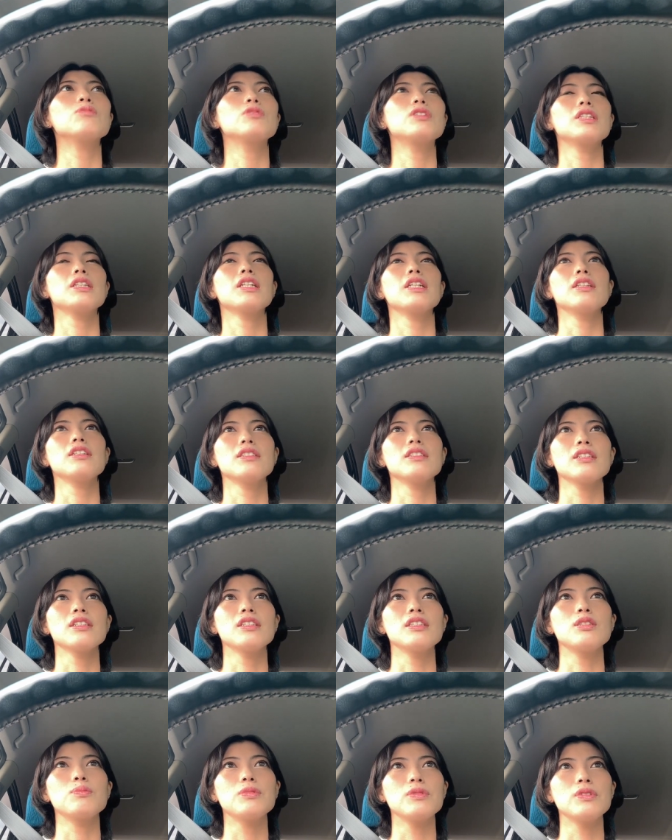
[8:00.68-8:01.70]
むじゃないですか
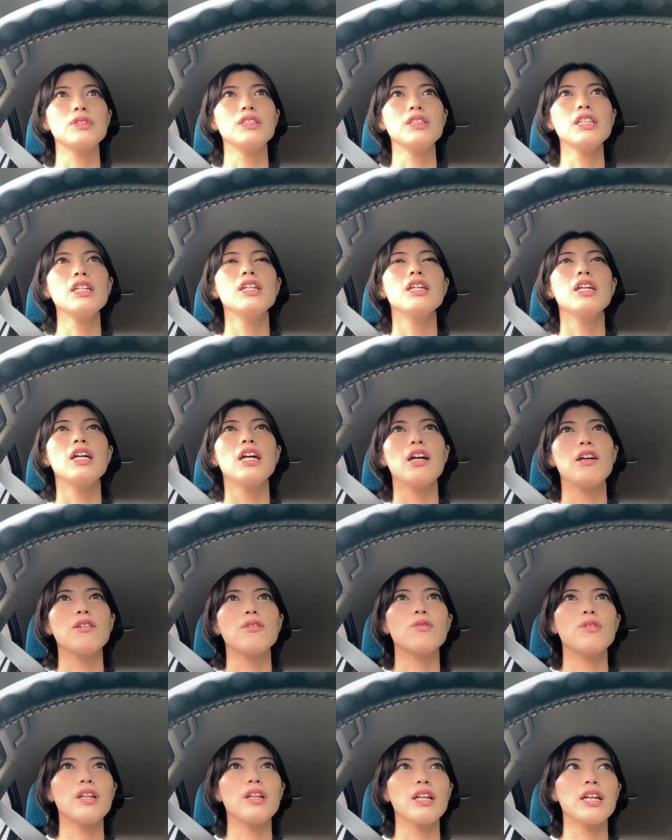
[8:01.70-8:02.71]
自分にね
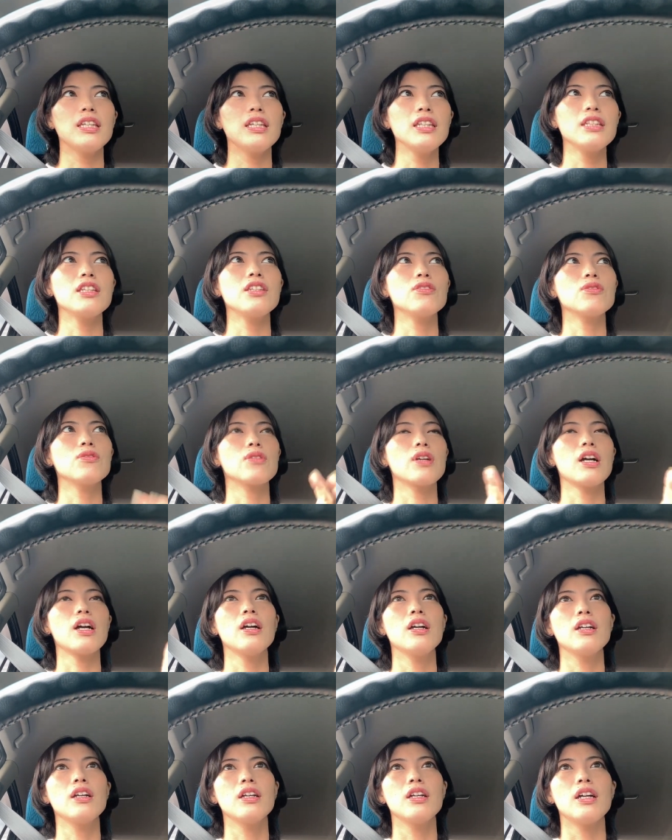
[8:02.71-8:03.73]
これがいいっていうのが
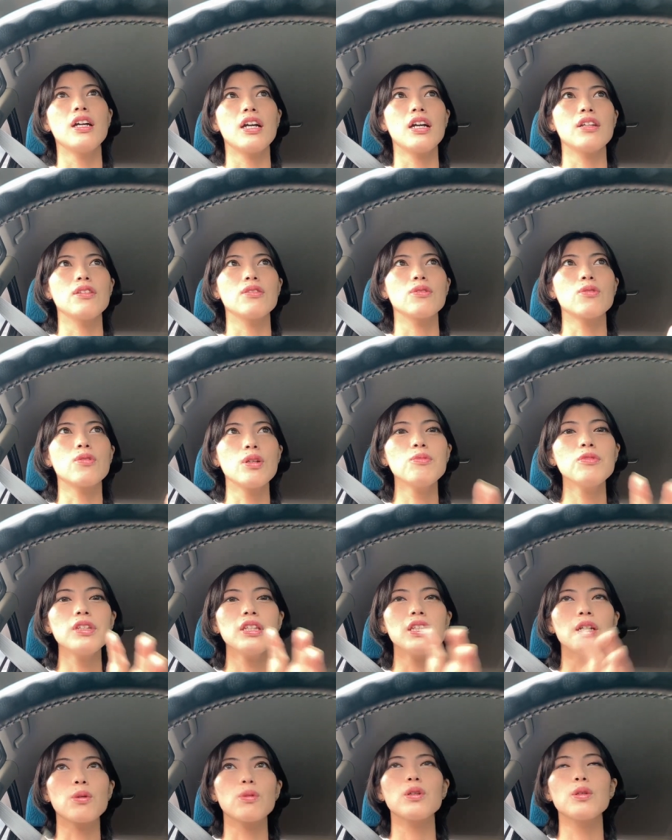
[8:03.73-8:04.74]
あのこれもい
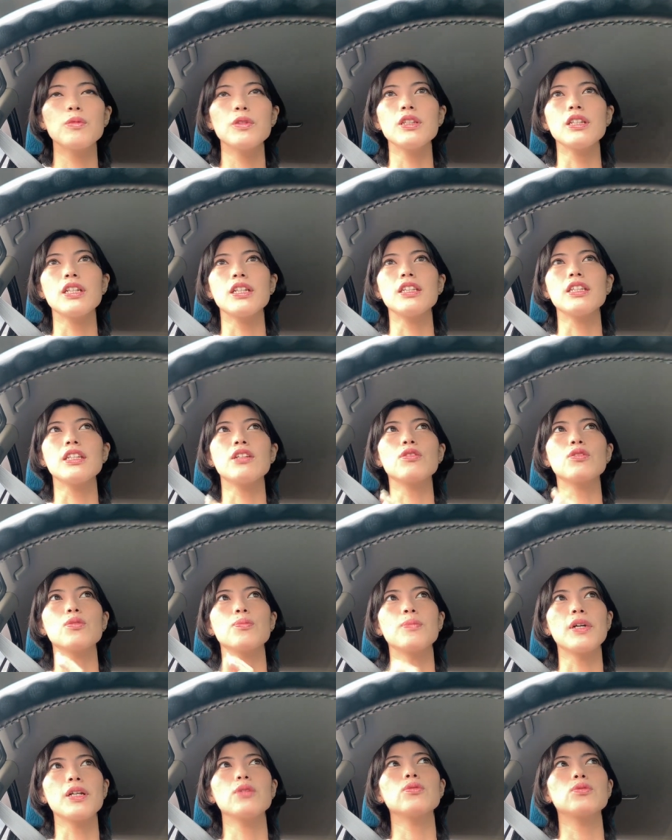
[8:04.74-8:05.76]
いなこれもいいなってなると
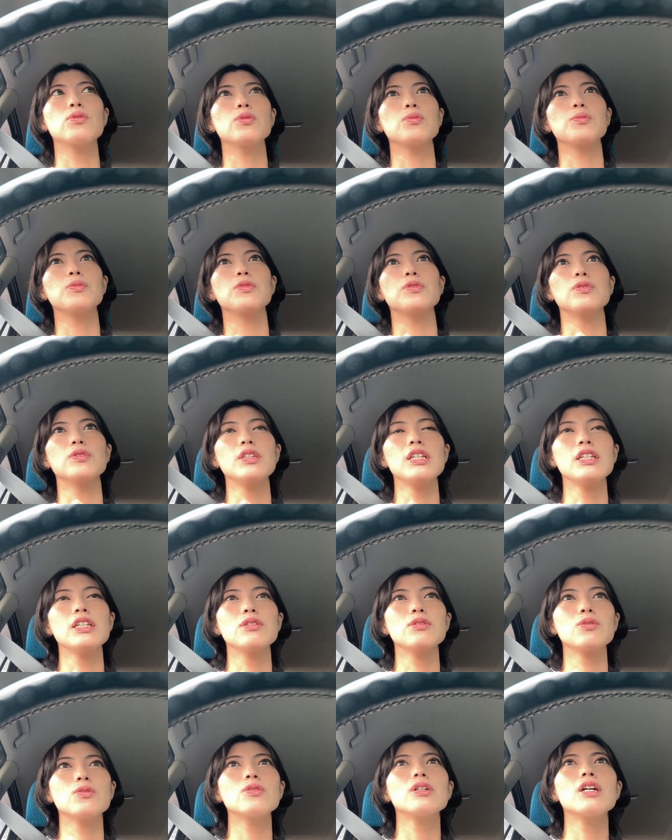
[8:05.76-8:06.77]
迷うと思うで
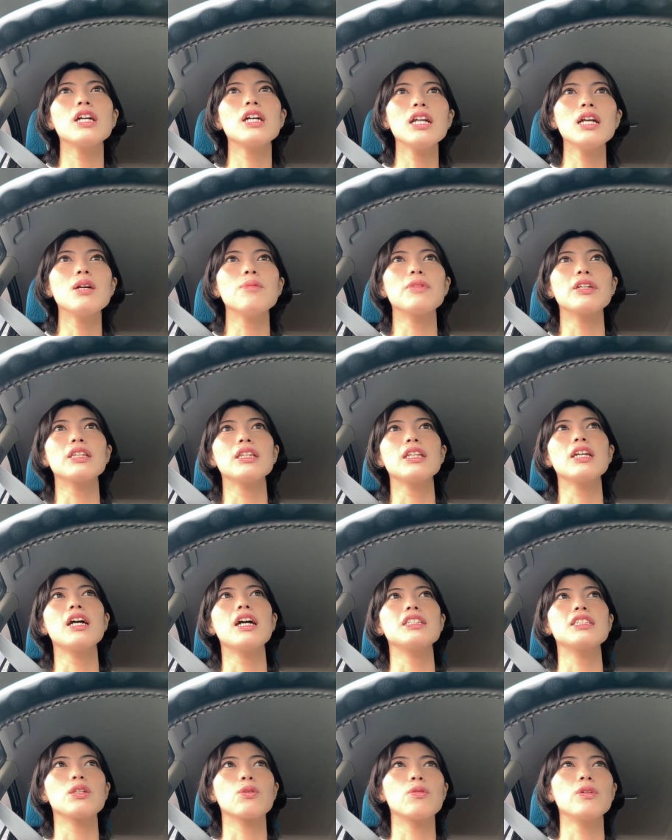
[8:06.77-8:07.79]
そこからま
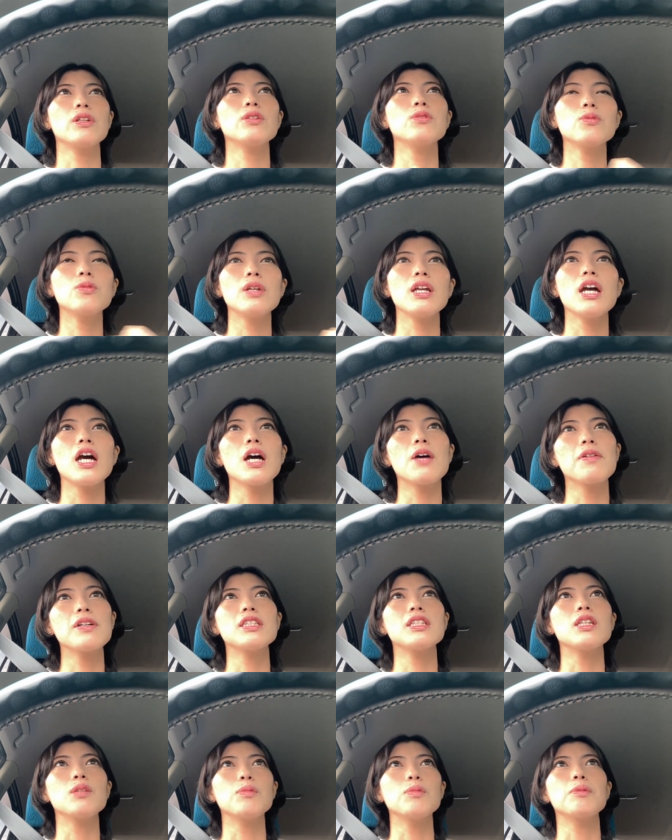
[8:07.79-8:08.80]
たじゃあこれとこれ合わ
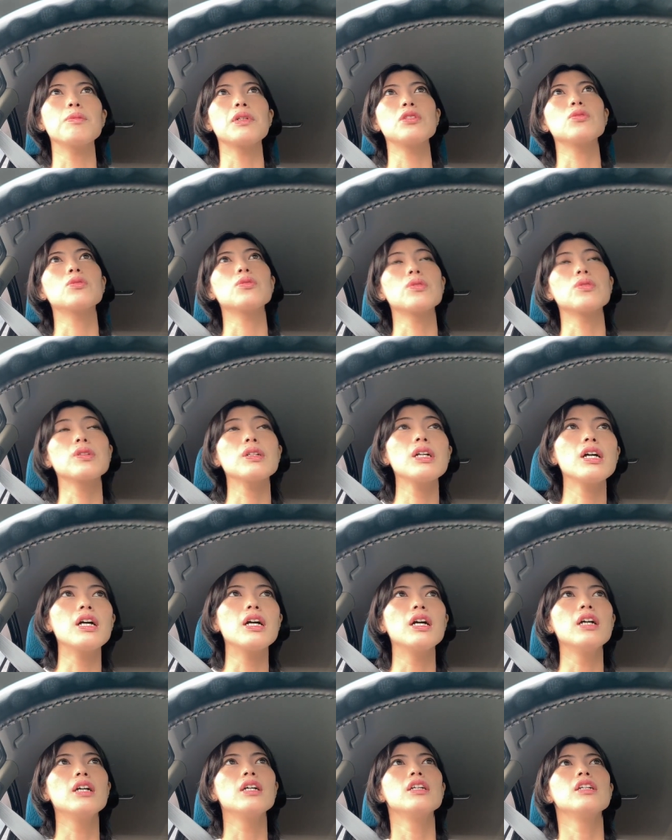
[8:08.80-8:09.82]
せてみましょうと
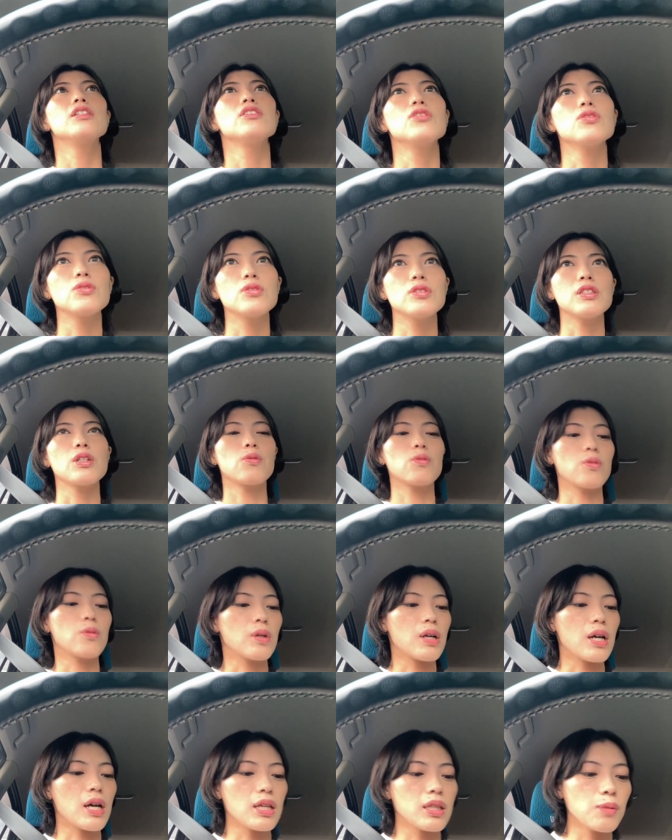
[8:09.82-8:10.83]
かちょっとじゃあここ
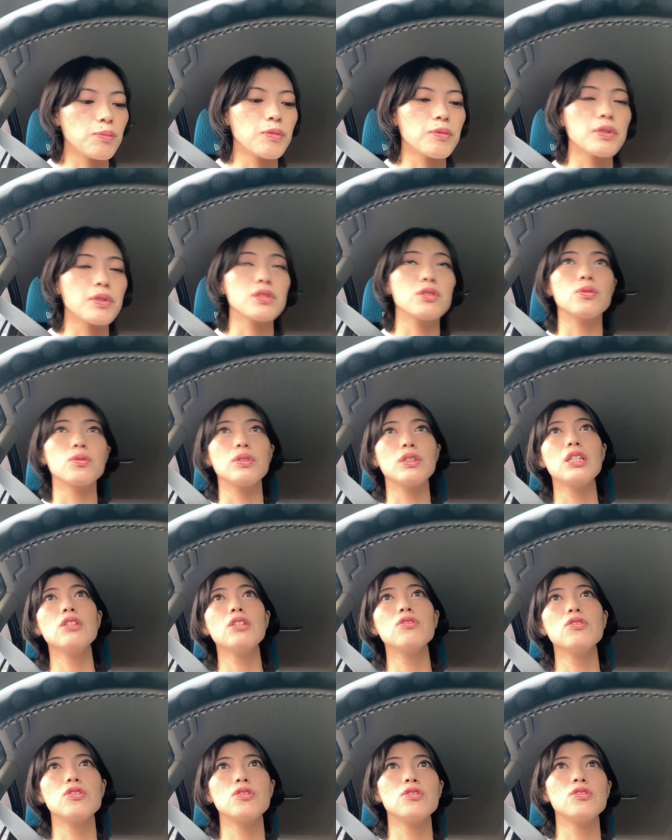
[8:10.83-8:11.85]
変えてみましょうってい
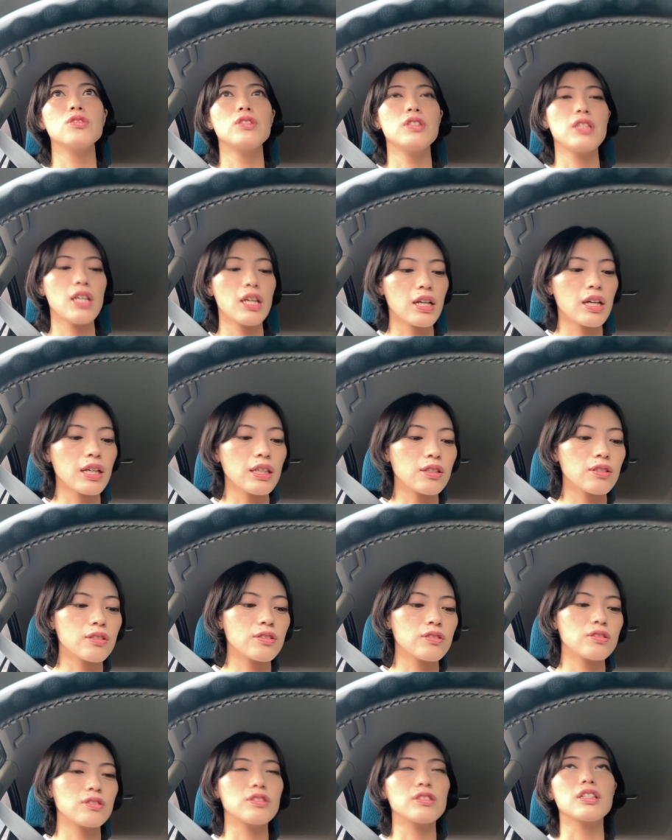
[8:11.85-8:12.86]
う修正がい
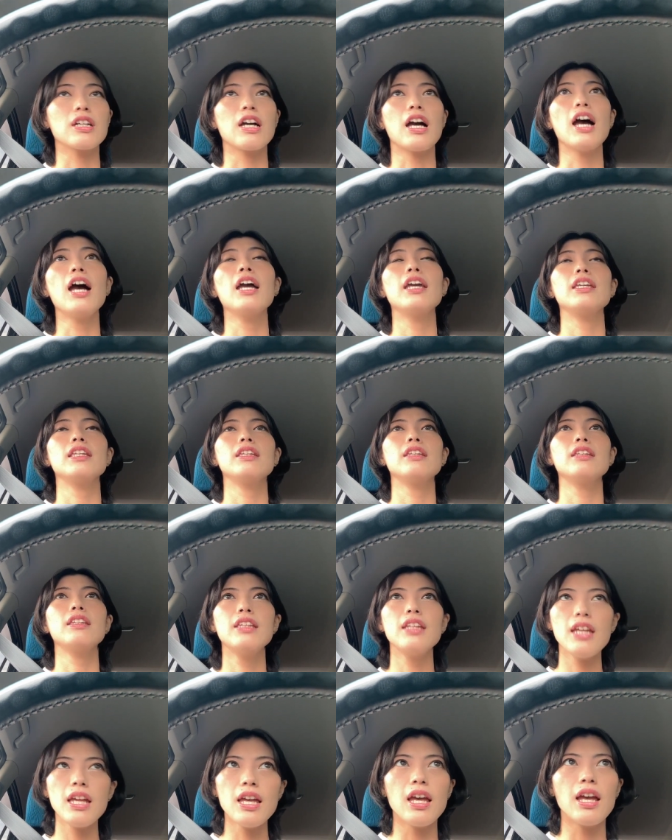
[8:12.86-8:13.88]
くつか
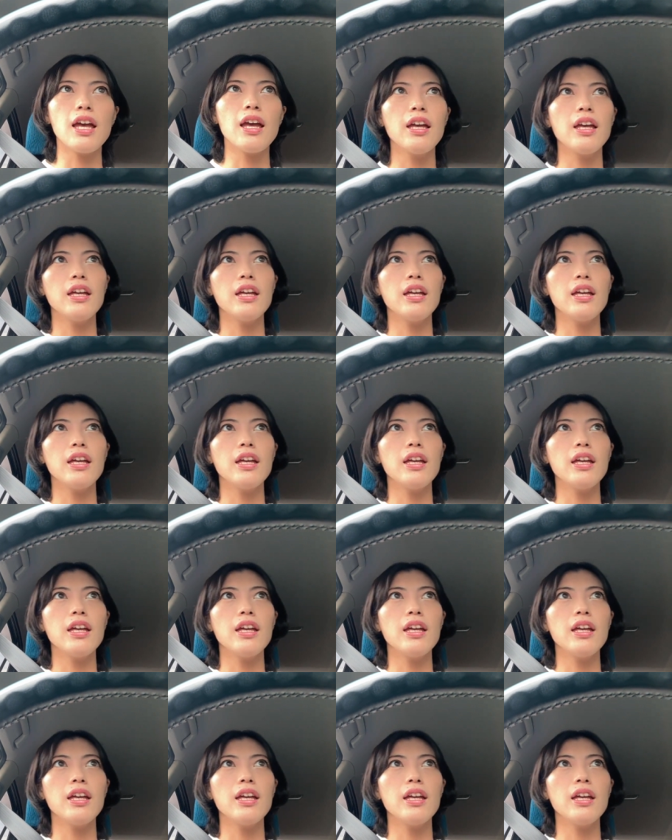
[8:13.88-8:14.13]
入って